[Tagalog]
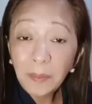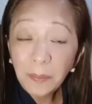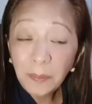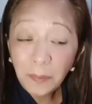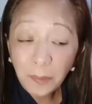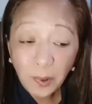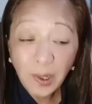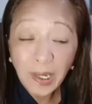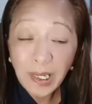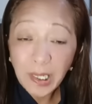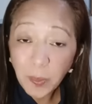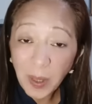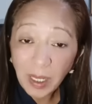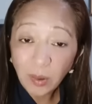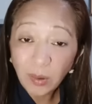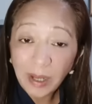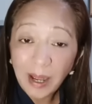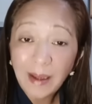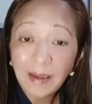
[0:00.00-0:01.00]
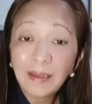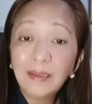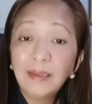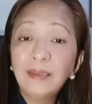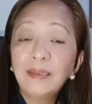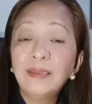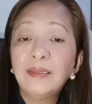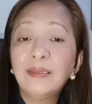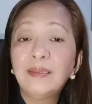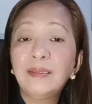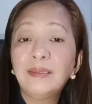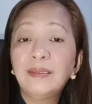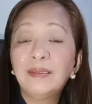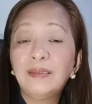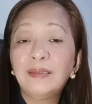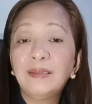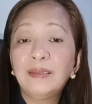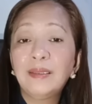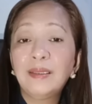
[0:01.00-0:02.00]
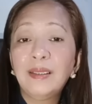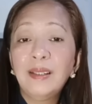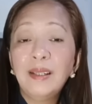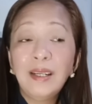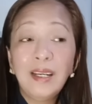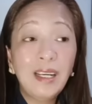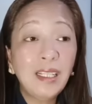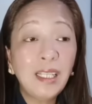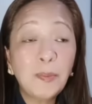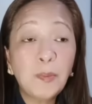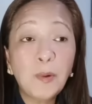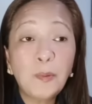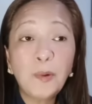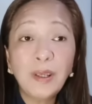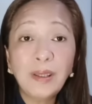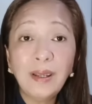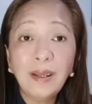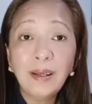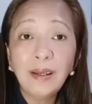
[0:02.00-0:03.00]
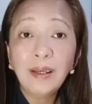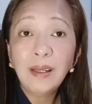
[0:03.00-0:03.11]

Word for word: Kung respeto lang. Hindi po pwedeng